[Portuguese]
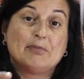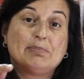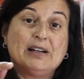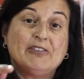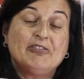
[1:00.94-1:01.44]

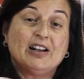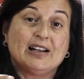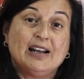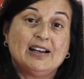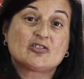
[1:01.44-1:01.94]
para
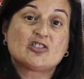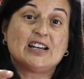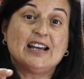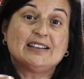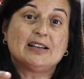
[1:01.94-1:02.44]
falar
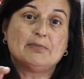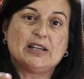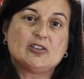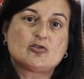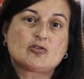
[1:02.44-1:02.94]

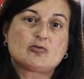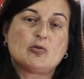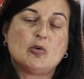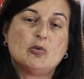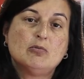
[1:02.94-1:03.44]
diretamente
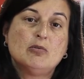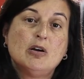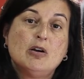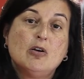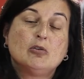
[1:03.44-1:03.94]
com
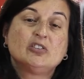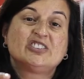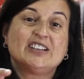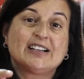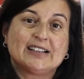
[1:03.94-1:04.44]
o
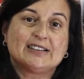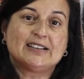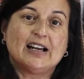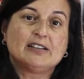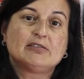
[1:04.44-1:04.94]

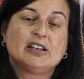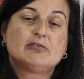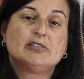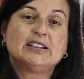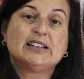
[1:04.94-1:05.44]
secretário que
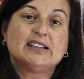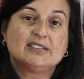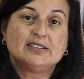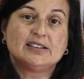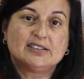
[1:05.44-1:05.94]
cuida das
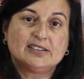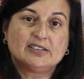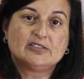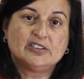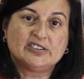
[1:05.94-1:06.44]

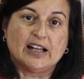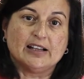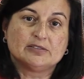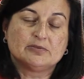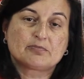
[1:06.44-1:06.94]
finanças do
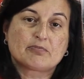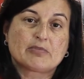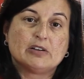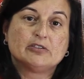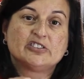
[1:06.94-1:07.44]
Estado,
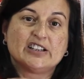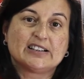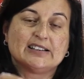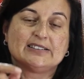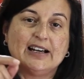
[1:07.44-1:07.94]
o
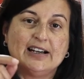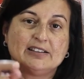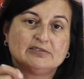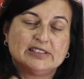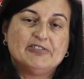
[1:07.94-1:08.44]

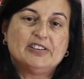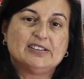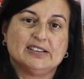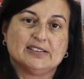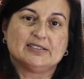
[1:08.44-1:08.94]
secretário da
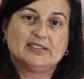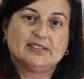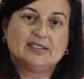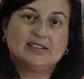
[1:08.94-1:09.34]
Fazenda.